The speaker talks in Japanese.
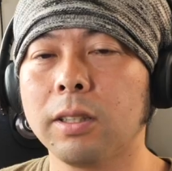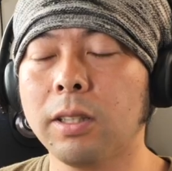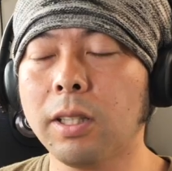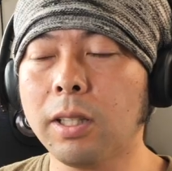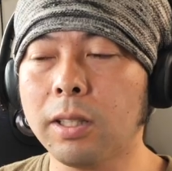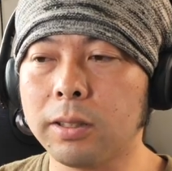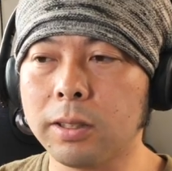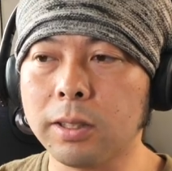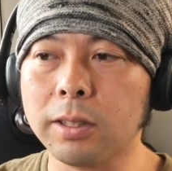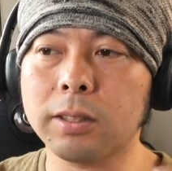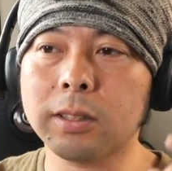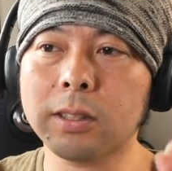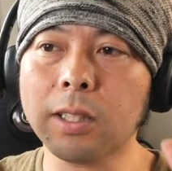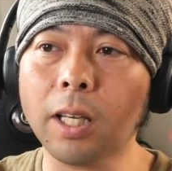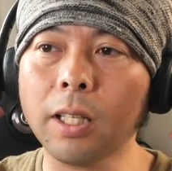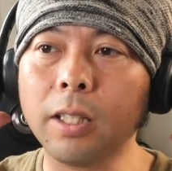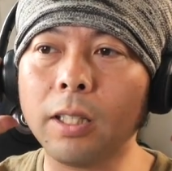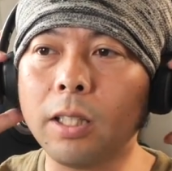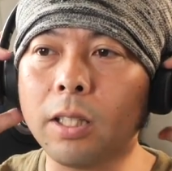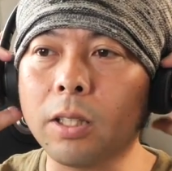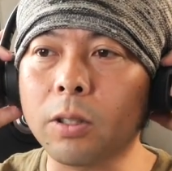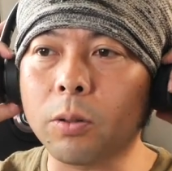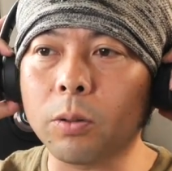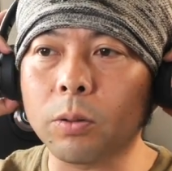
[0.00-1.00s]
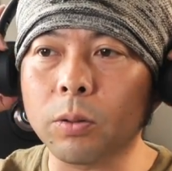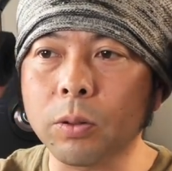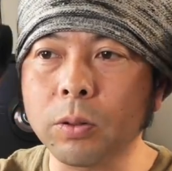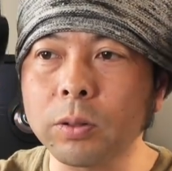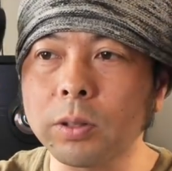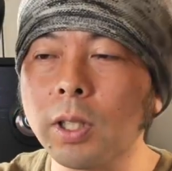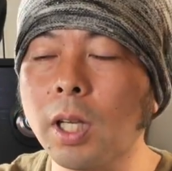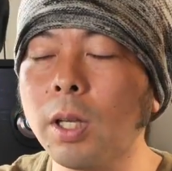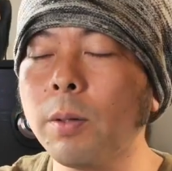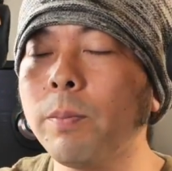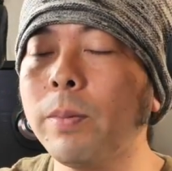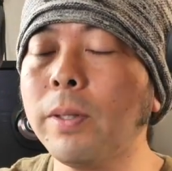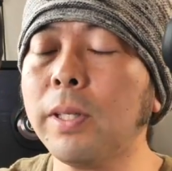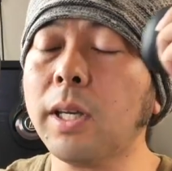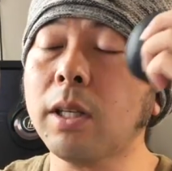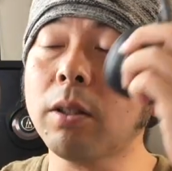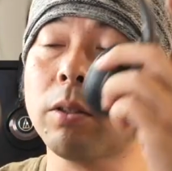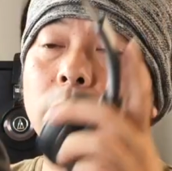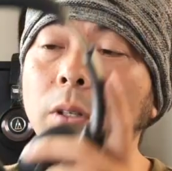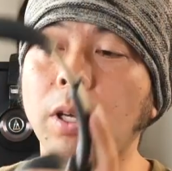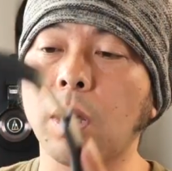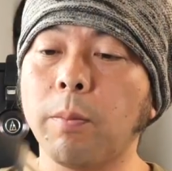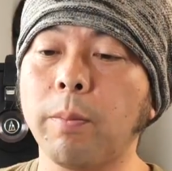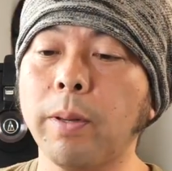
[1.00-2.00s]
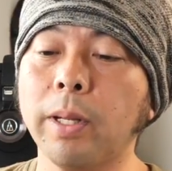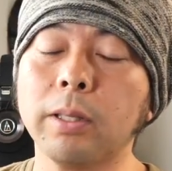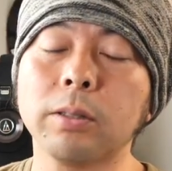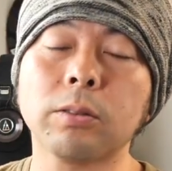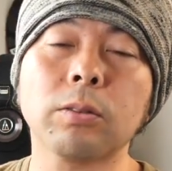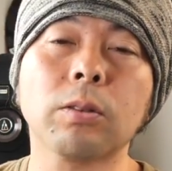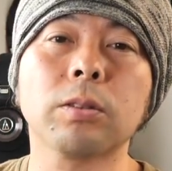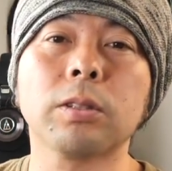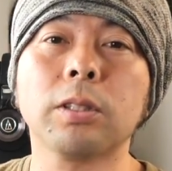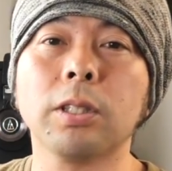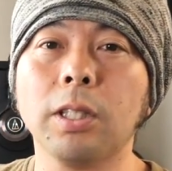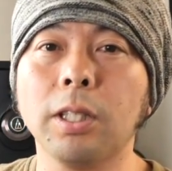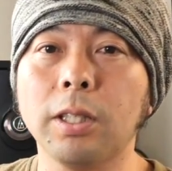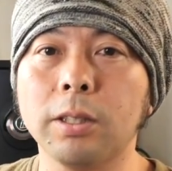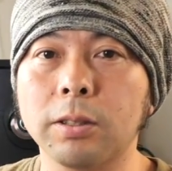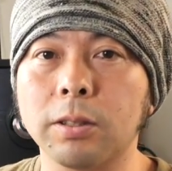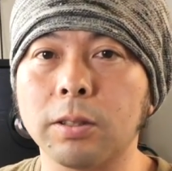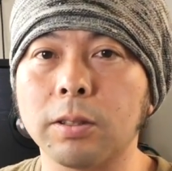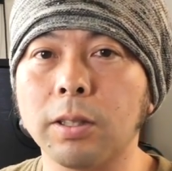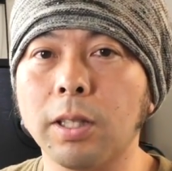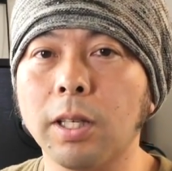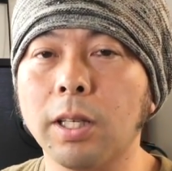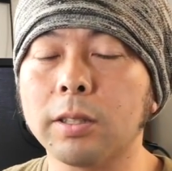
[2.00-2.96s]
で、実際にこの JBL のエベレストシリーズ、